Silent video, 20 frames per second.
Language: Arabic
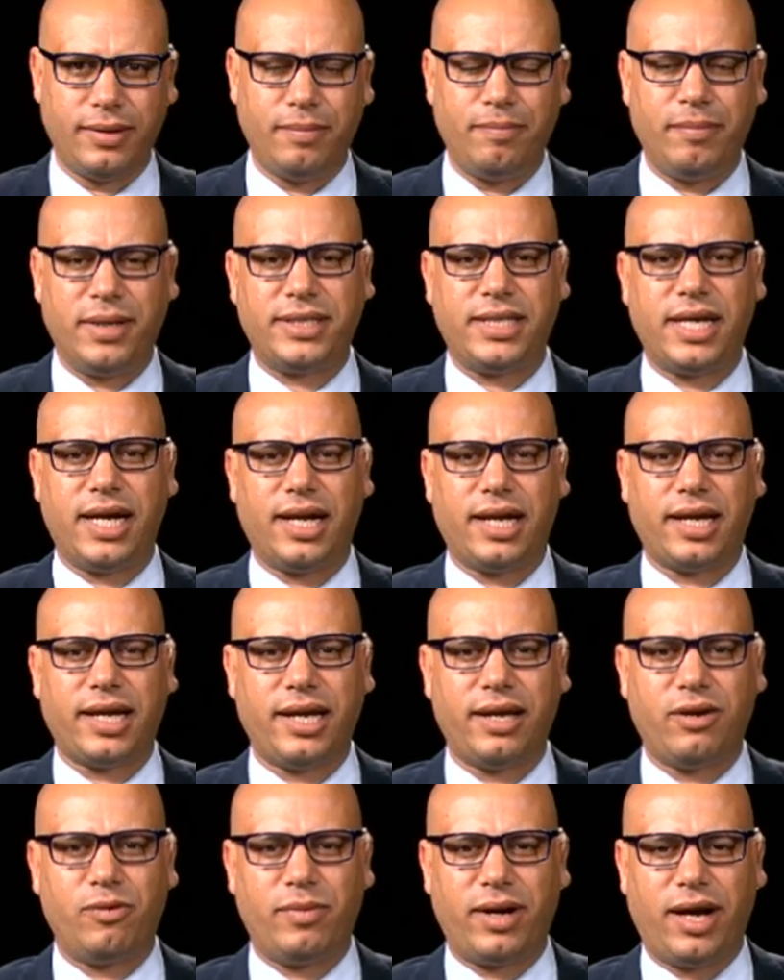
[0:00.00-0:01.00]
مساء
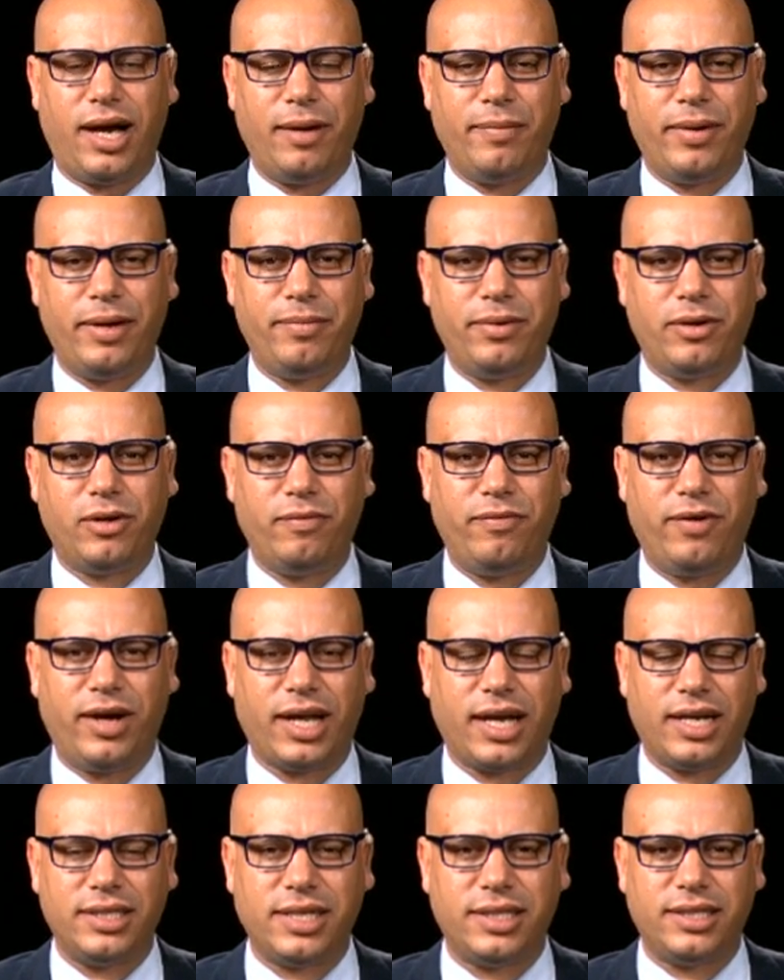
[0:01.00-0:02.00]
الخير ومرحبا بكم في
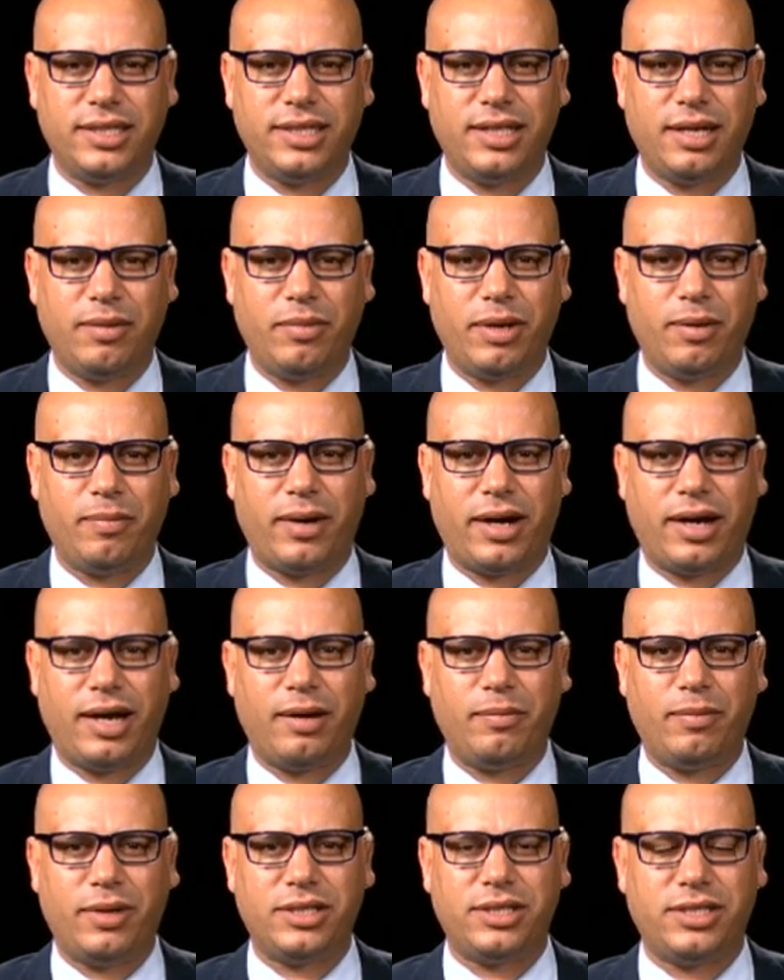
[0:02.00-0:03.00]
حلقه جديده من
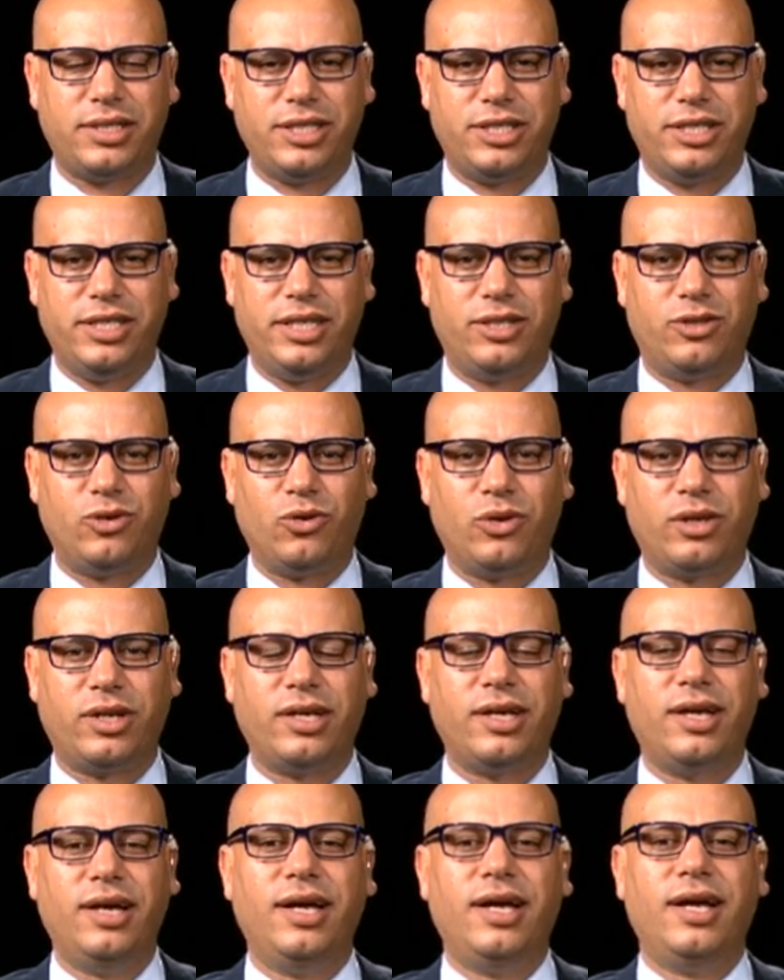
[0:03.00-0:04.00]
برنامج تجيني تولك